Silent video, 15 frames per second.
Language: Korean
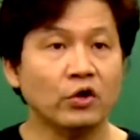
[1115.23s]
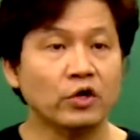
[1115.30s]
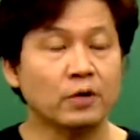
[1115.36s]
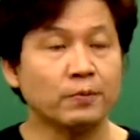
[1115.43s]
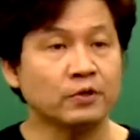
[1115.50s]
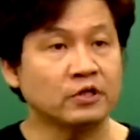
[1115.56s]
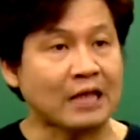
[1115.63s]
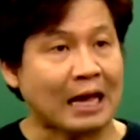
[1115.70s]
열
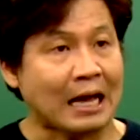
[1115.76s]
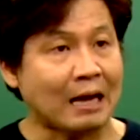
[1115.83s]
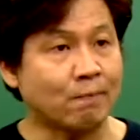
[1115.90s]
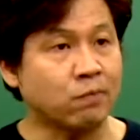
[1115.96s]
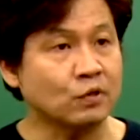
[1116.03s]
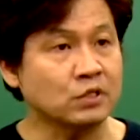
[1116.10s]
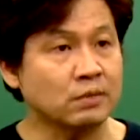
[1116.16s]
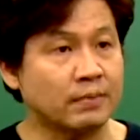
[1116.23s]
번 딱
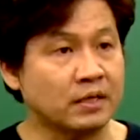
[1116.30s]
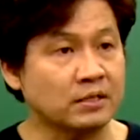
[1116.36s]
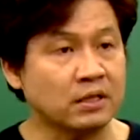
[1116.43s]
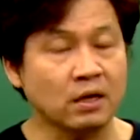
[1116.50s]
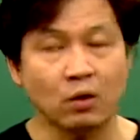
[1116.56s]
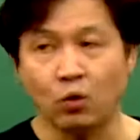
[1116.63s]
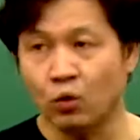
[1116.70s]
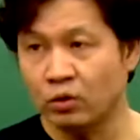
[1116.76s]

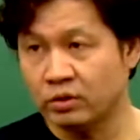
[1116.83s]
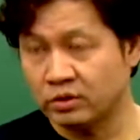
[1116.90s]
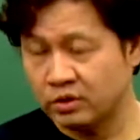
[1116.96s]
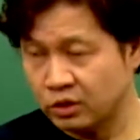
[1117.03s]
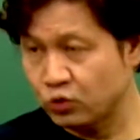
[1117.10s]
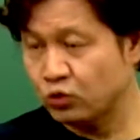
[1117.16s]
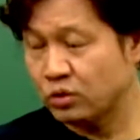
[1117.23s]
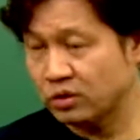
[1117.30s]
보자마자 올
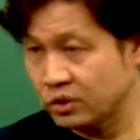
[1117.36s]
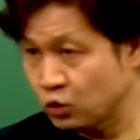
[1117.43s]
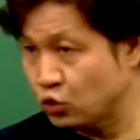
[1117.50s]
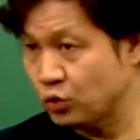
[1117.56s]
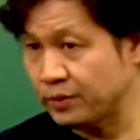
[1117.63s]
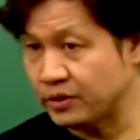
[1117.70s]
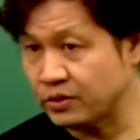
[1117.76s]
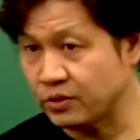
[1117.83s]
첫, 첫
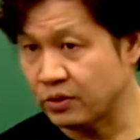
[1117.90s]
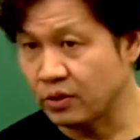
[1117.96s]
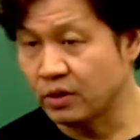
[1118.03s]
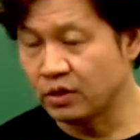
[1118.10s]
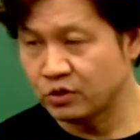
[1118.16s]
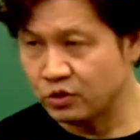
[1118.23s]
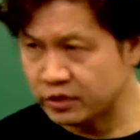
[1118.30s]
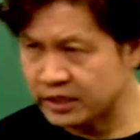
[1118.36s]
수업이었어요.
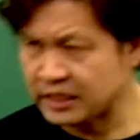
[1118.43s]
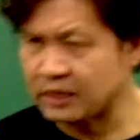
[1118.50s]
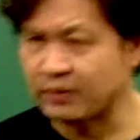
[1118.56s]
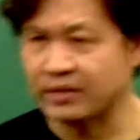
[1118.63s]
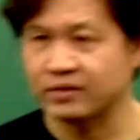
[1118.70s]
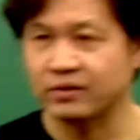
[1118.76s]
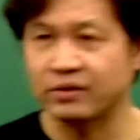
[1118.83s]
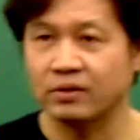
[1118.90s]
저를
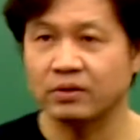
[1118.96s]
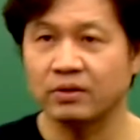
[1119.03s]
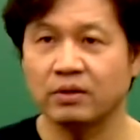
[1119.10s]
찾아왔어요.